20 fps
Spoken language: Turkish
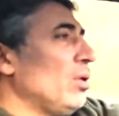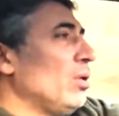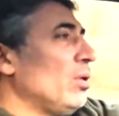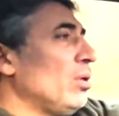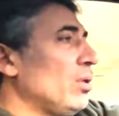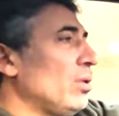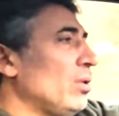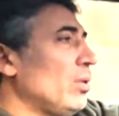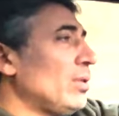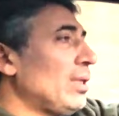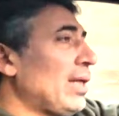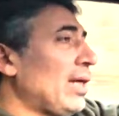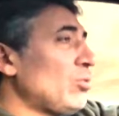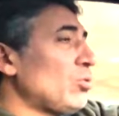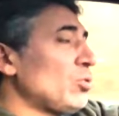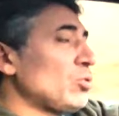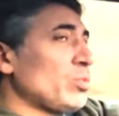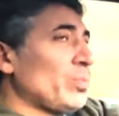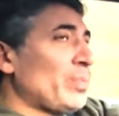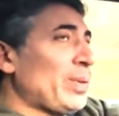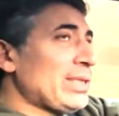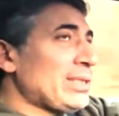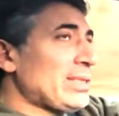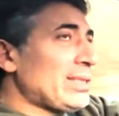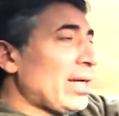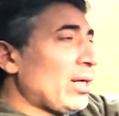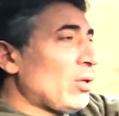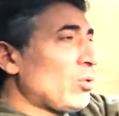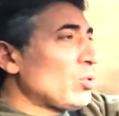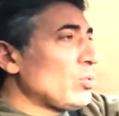e, daha doğrusu
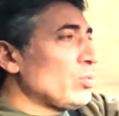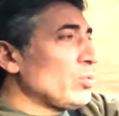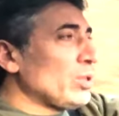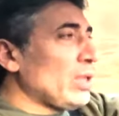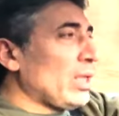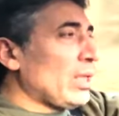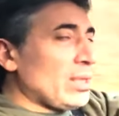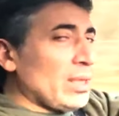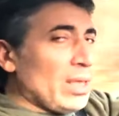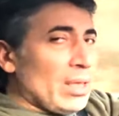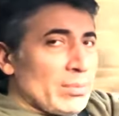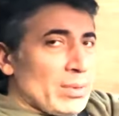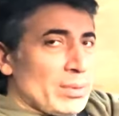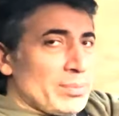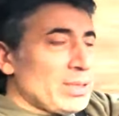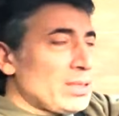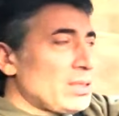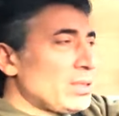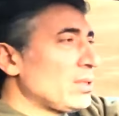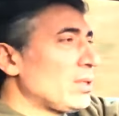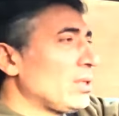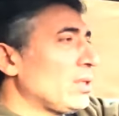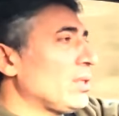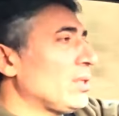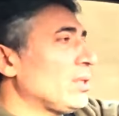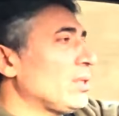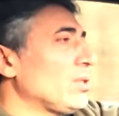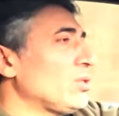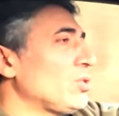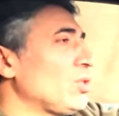PSA grubundan kalma bir
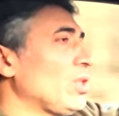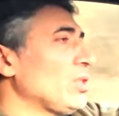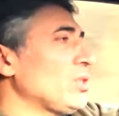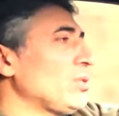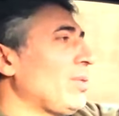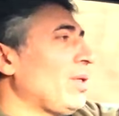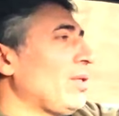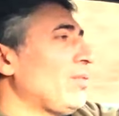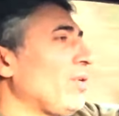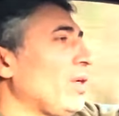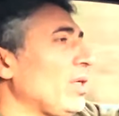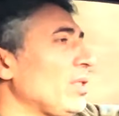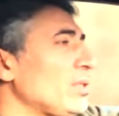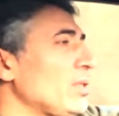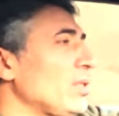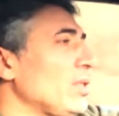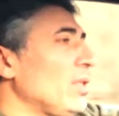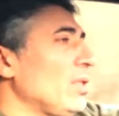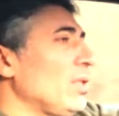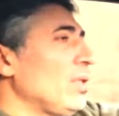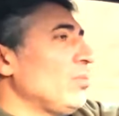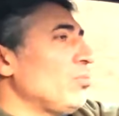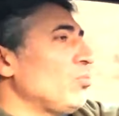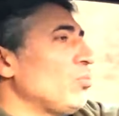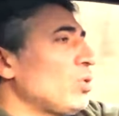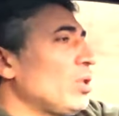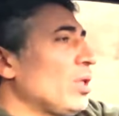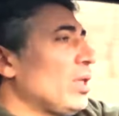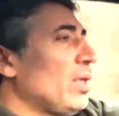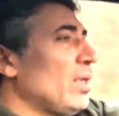e, şanzıman var.
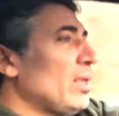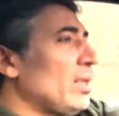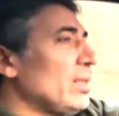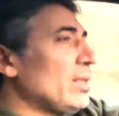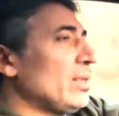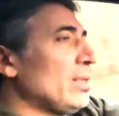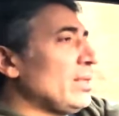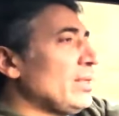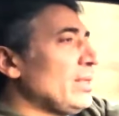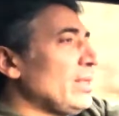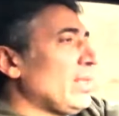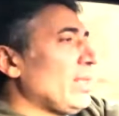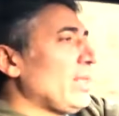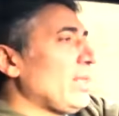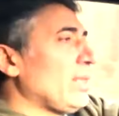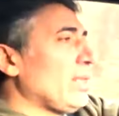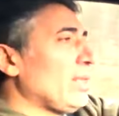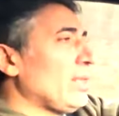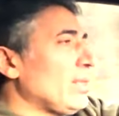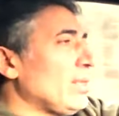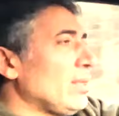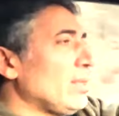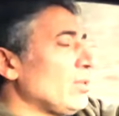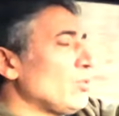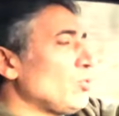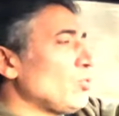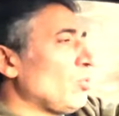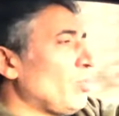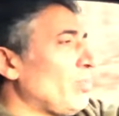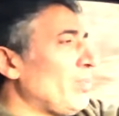Bu da e, yine e,
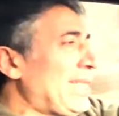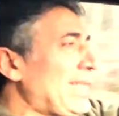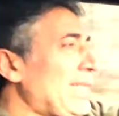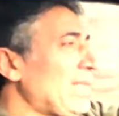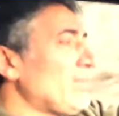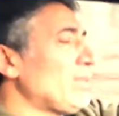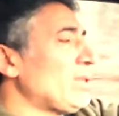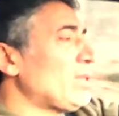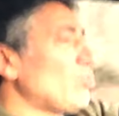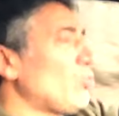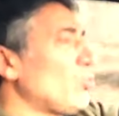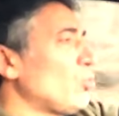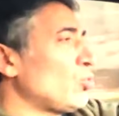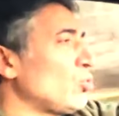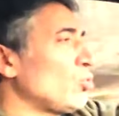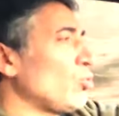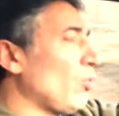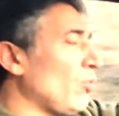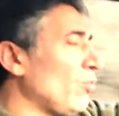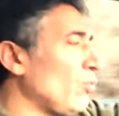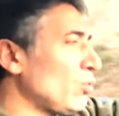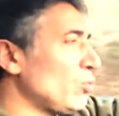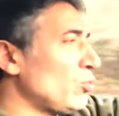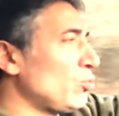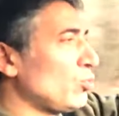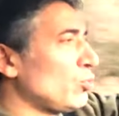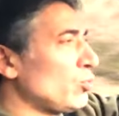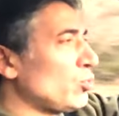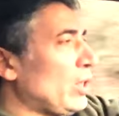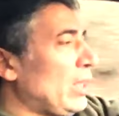çok bildiğimiz sürüş konforu,
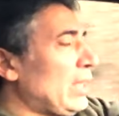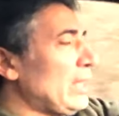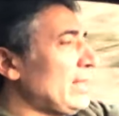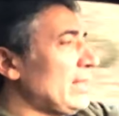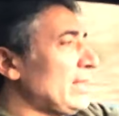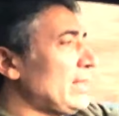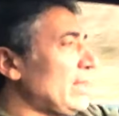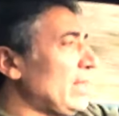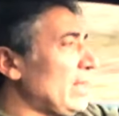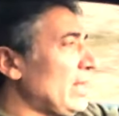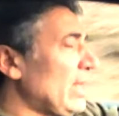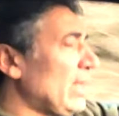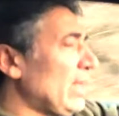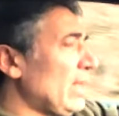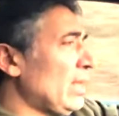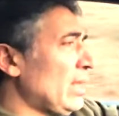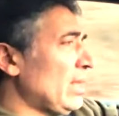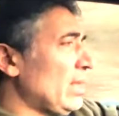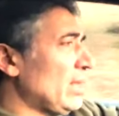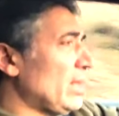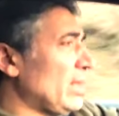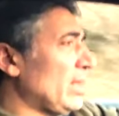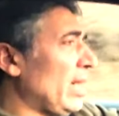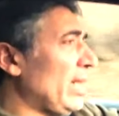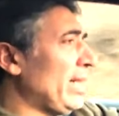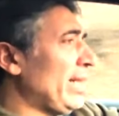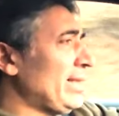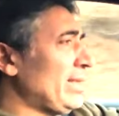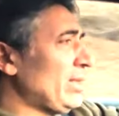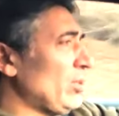sürüş kalitesi
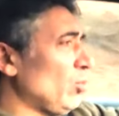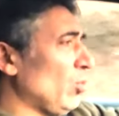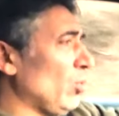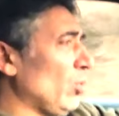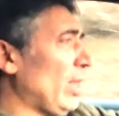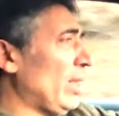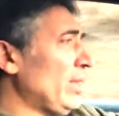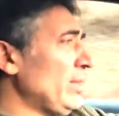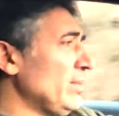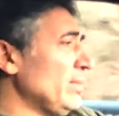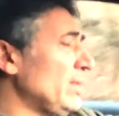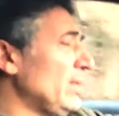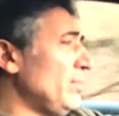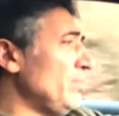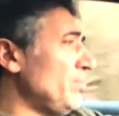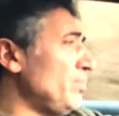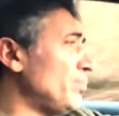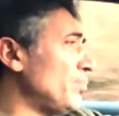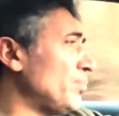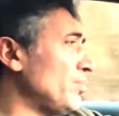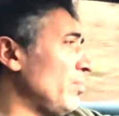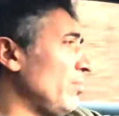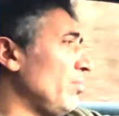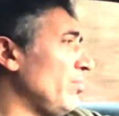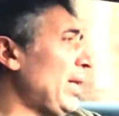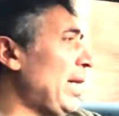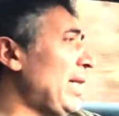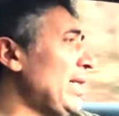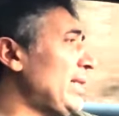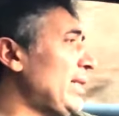gayet iyi olan.
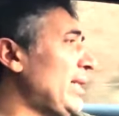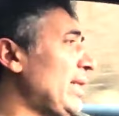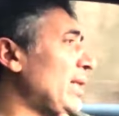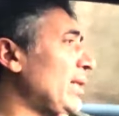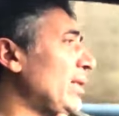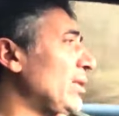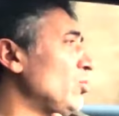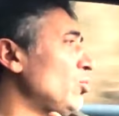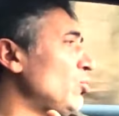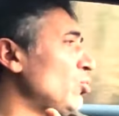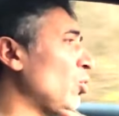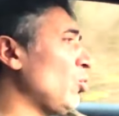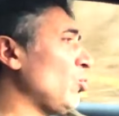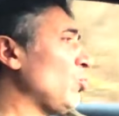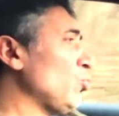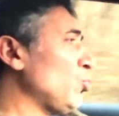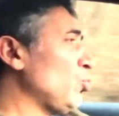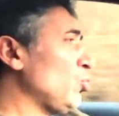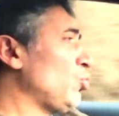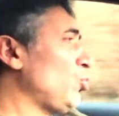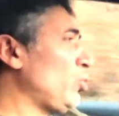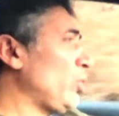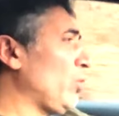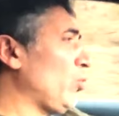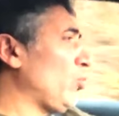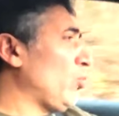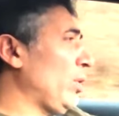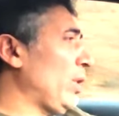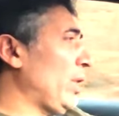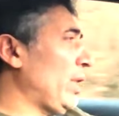Belki çok uzun süre
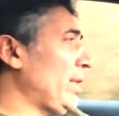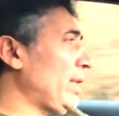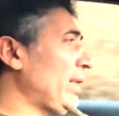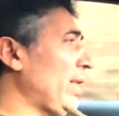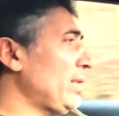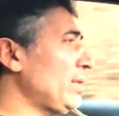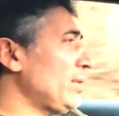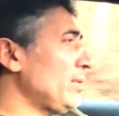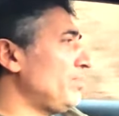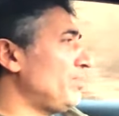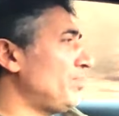kullananlar